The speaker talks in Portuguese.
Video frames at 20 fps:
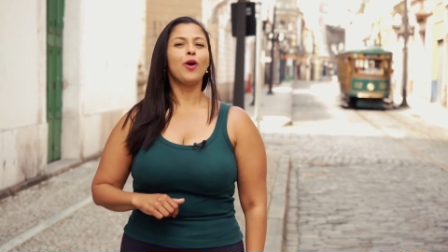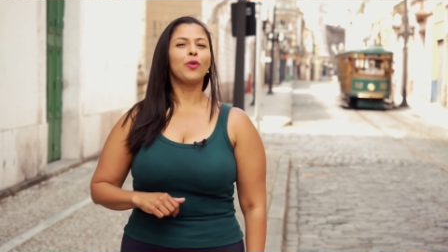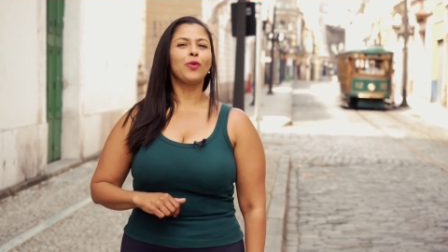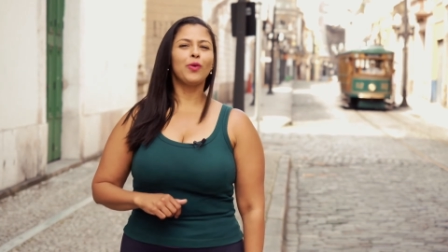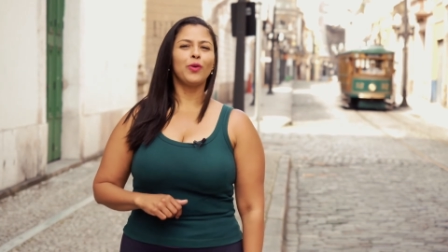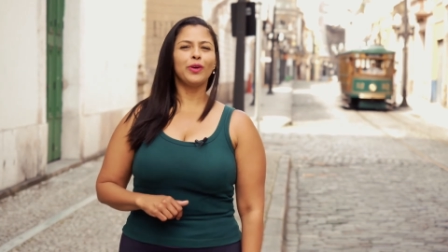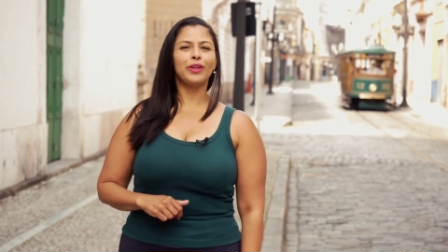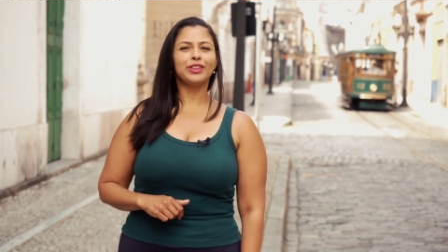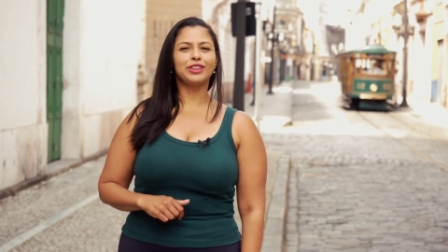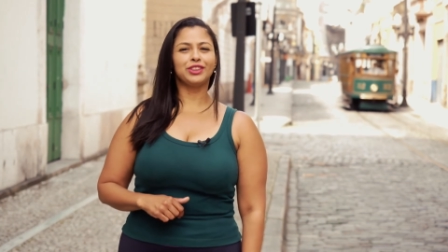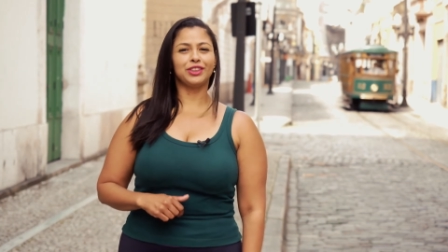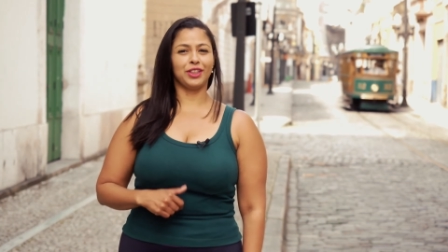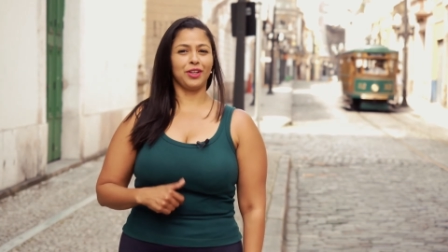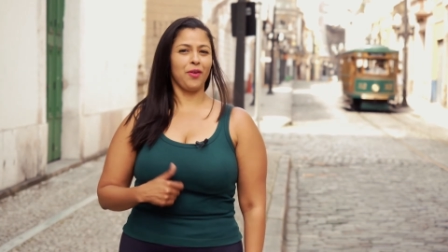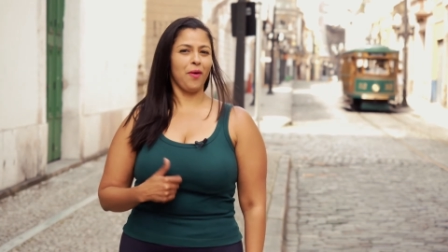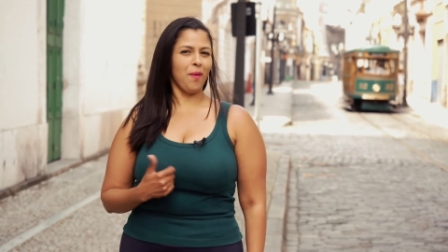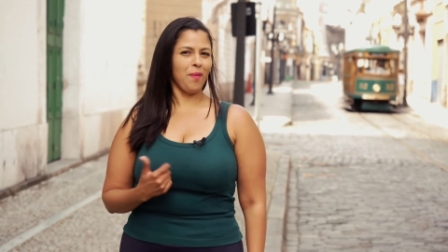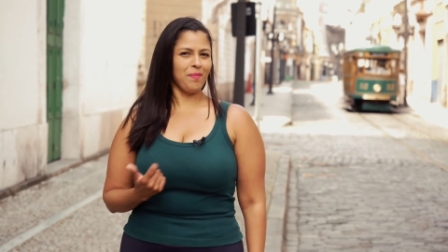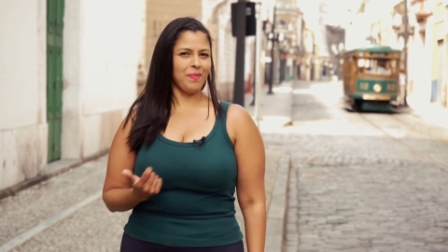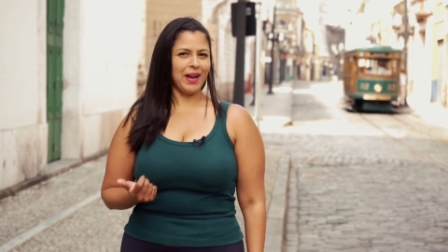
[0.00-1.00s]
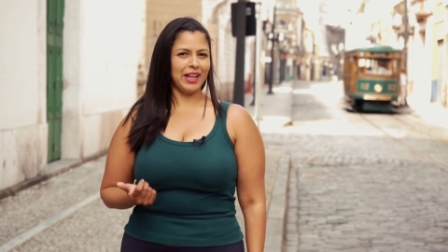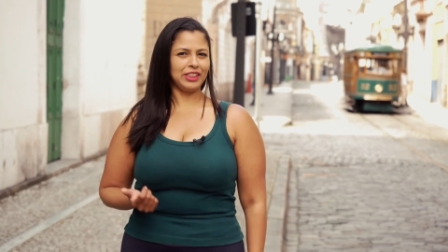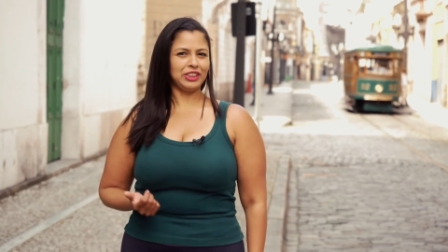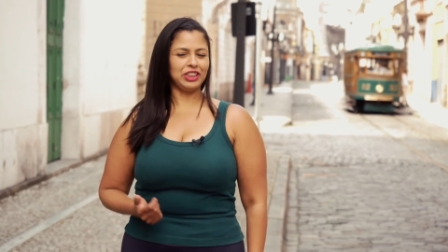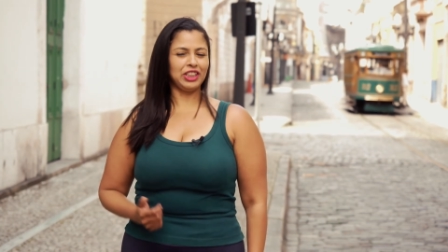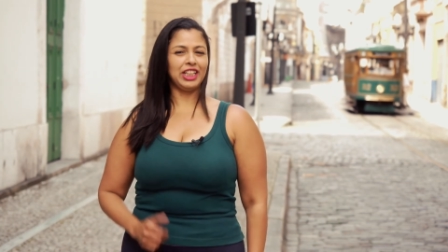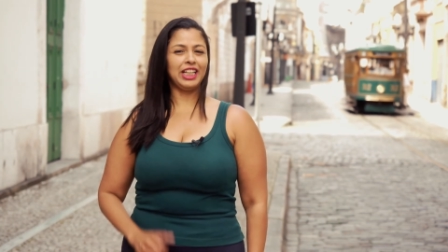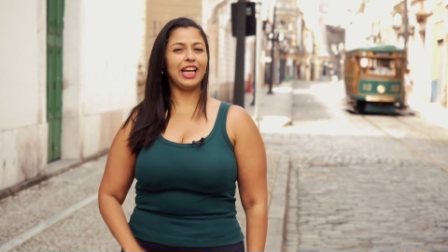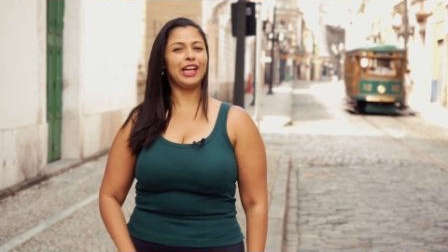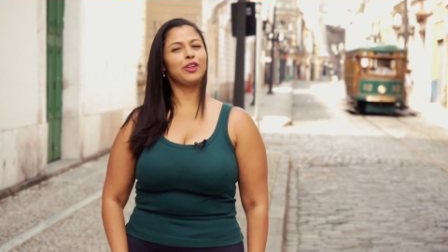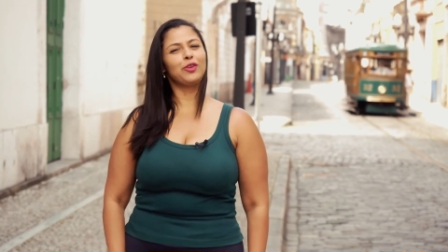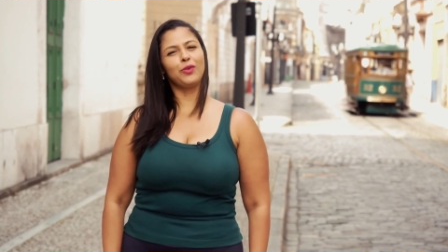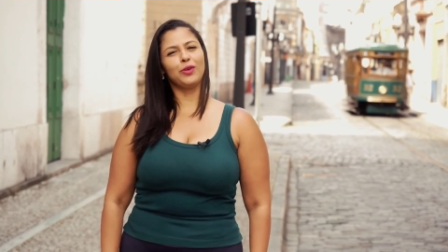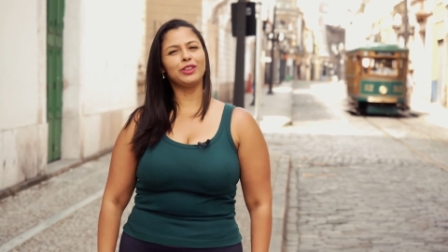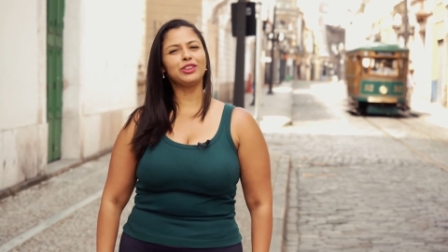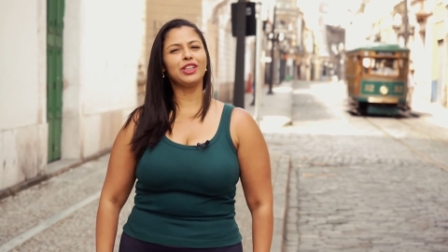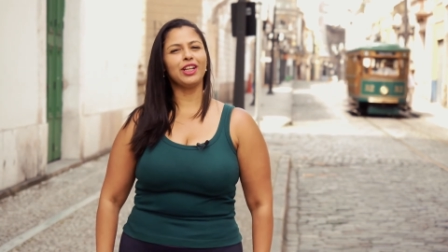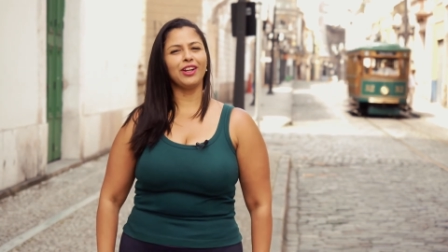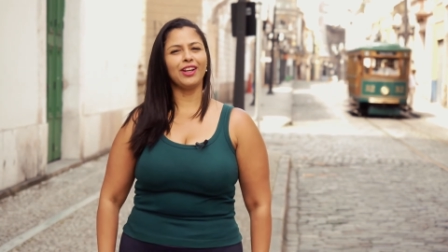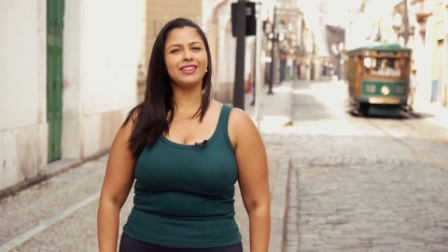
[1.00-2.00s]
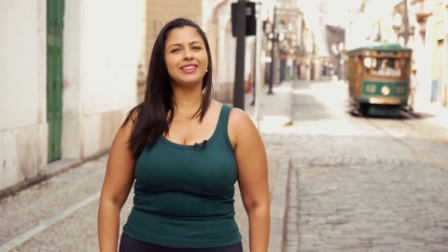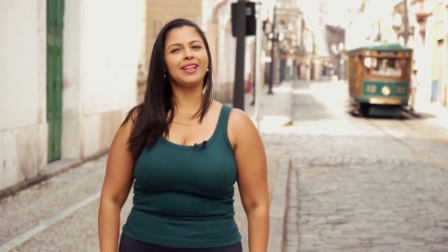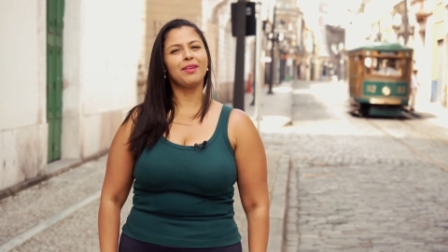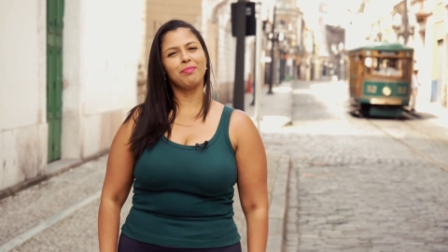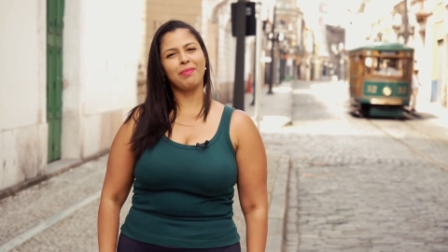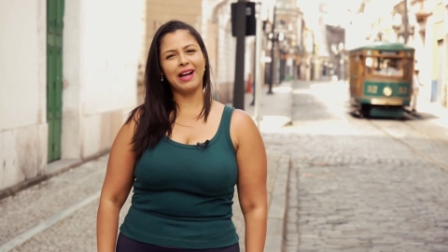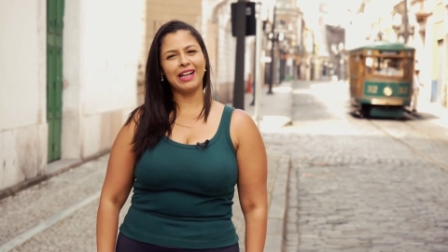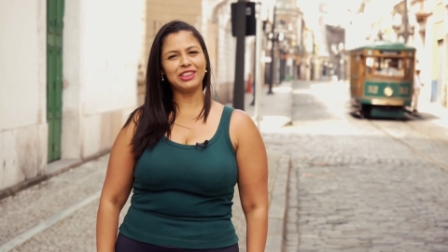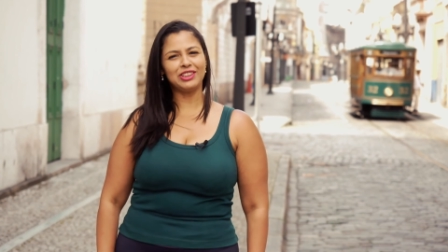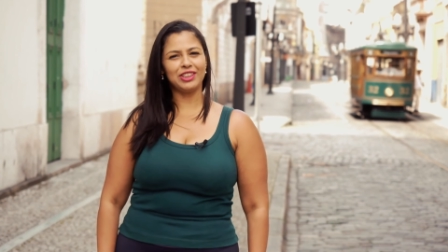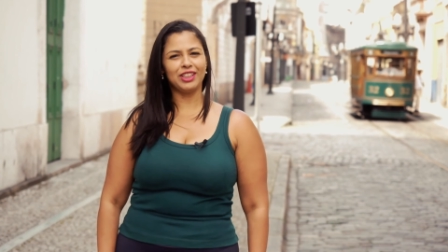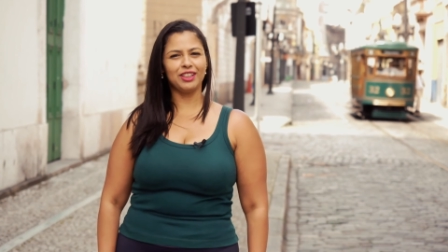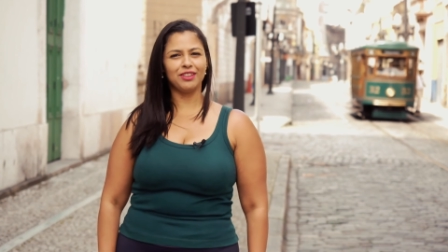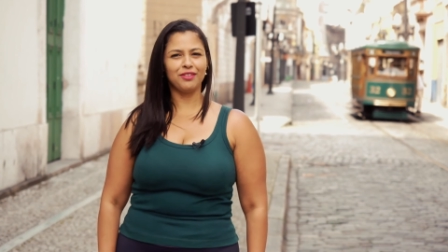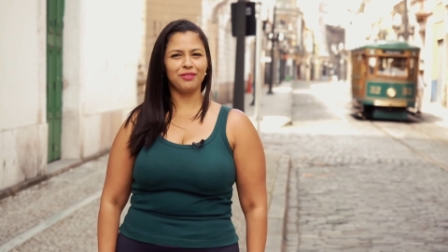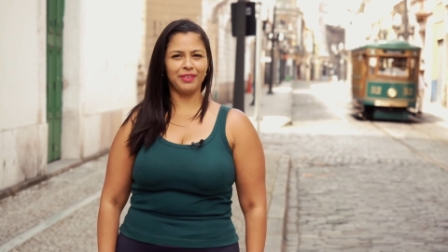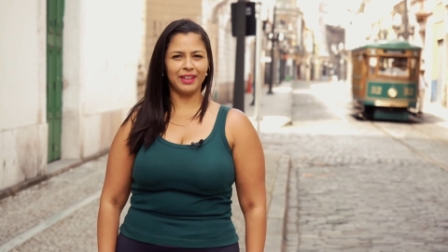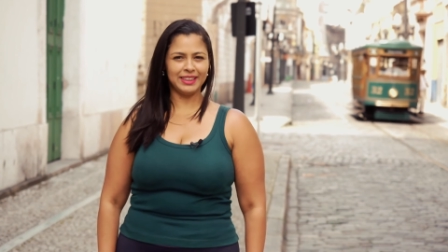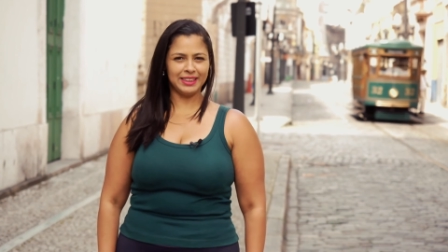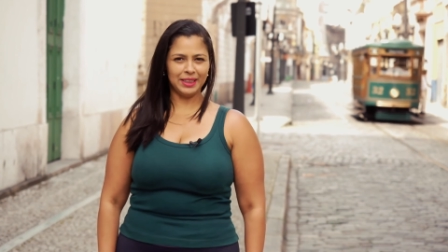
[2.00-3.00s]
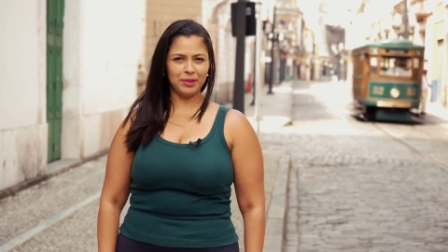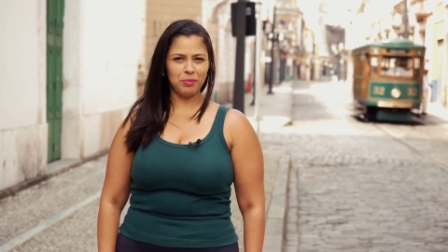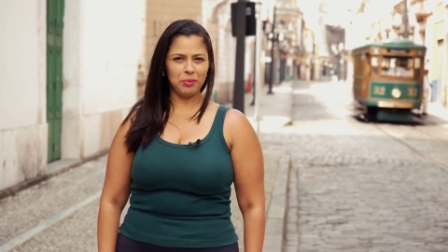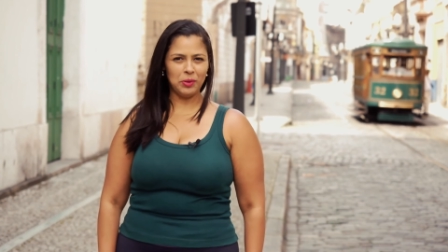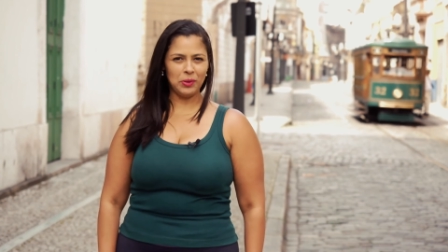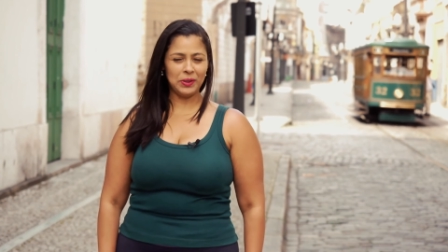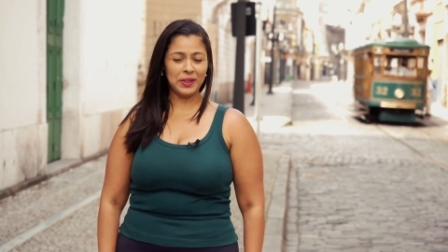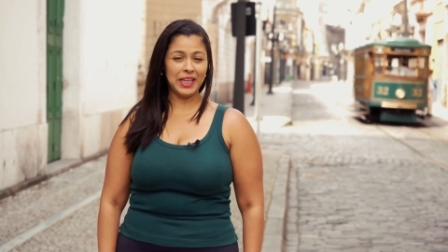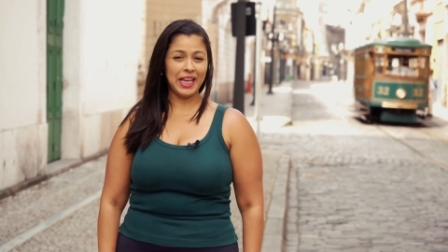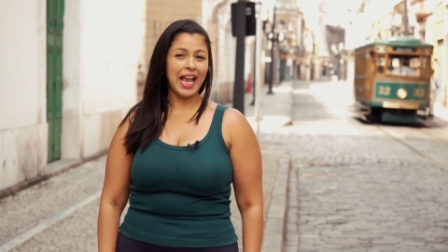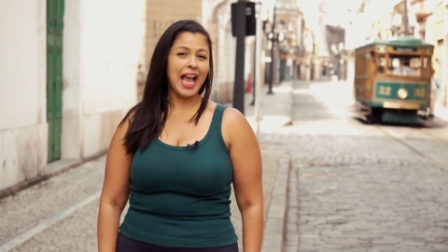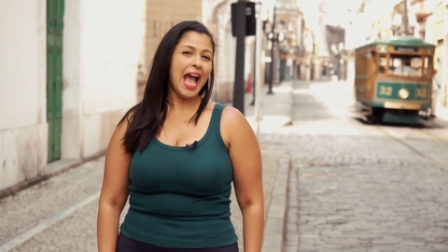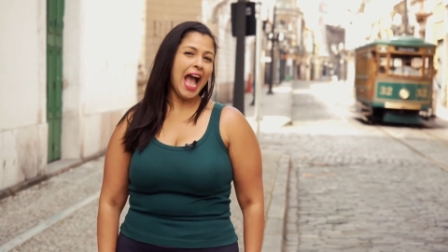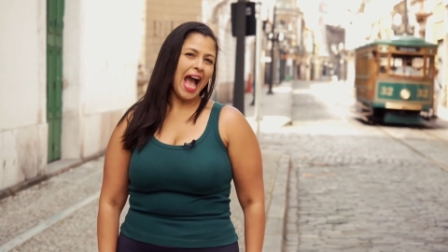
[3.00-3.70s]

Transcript: curte, compartilha e curte a nossa página no Facebook